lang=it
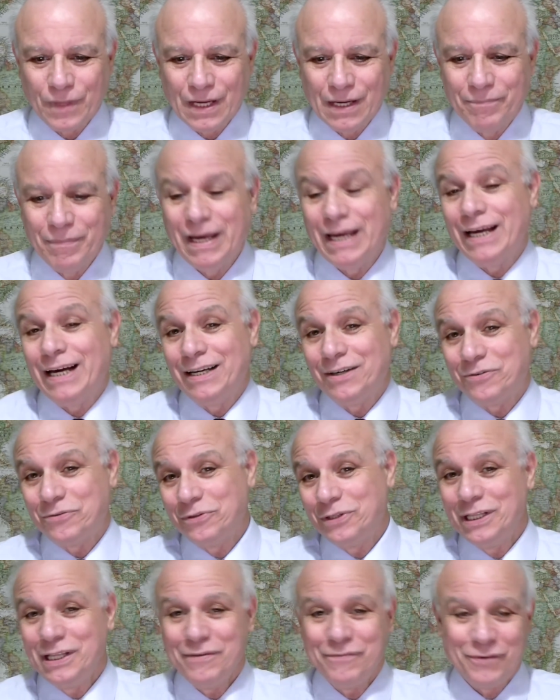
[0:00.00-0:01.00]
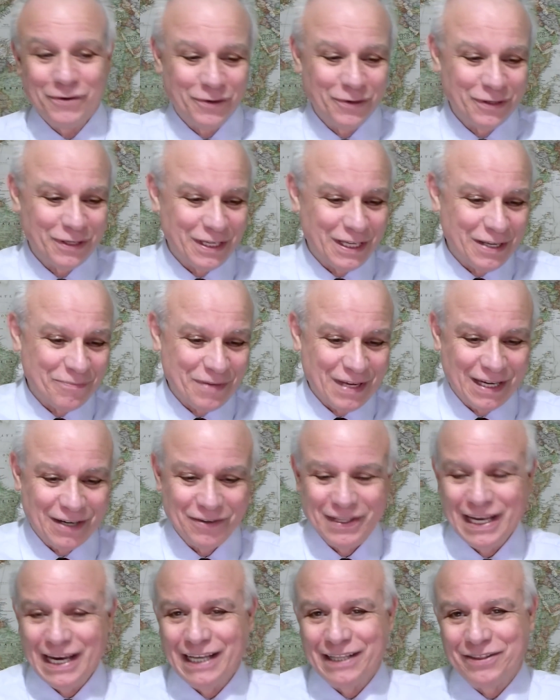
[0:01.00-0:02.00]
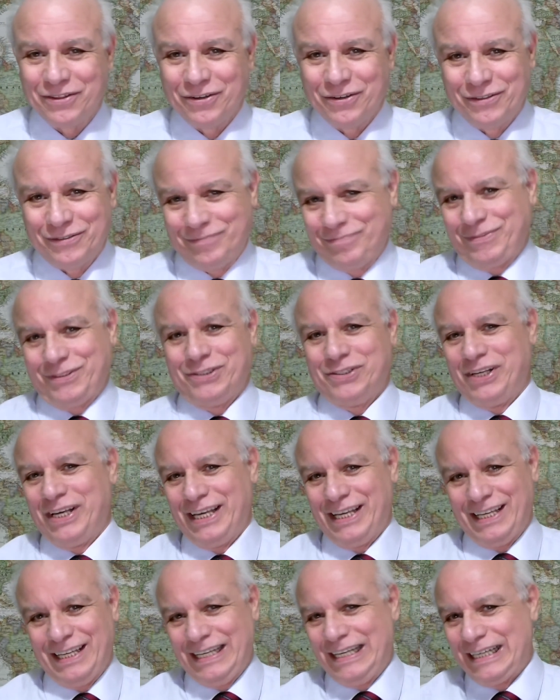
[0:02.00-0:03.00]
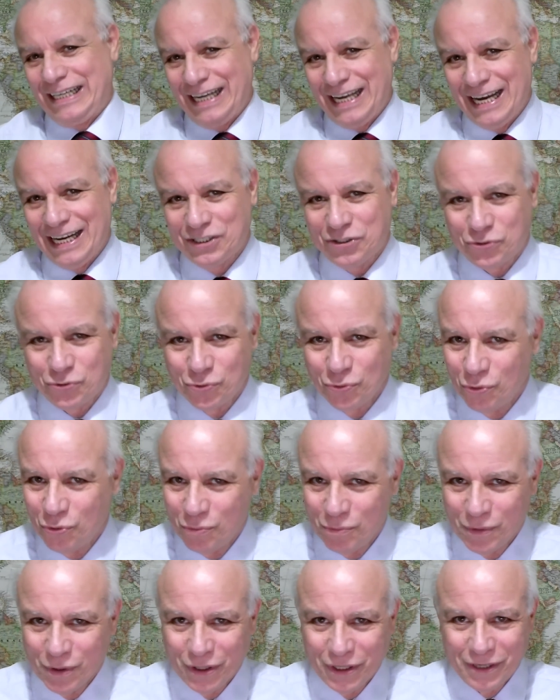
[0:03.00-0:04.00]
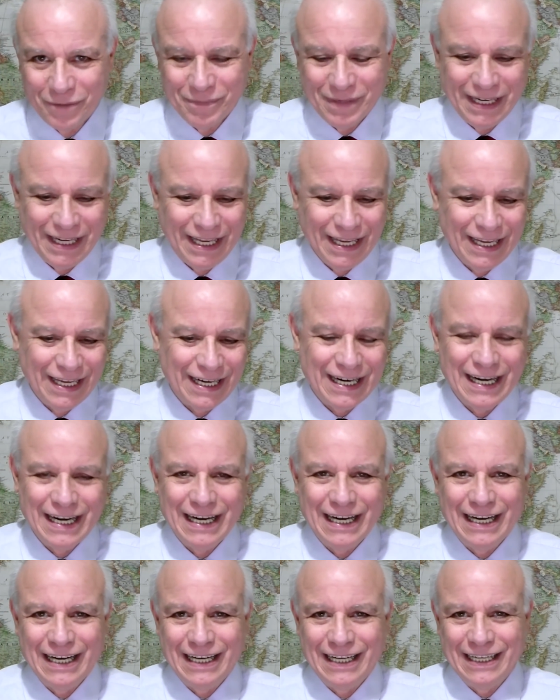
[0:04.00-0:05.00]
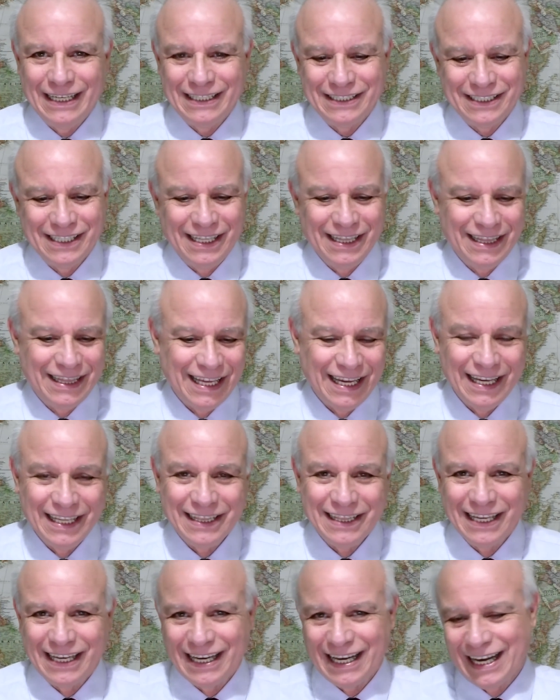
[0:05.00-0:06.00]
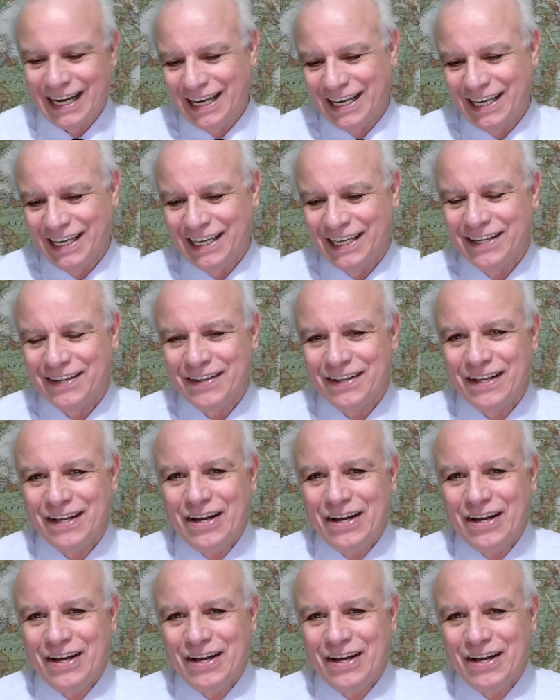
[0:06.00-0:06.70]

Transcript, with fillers: beh, alcuni di voi mi hanno detto, così riassumo in maniera sintetica, eh,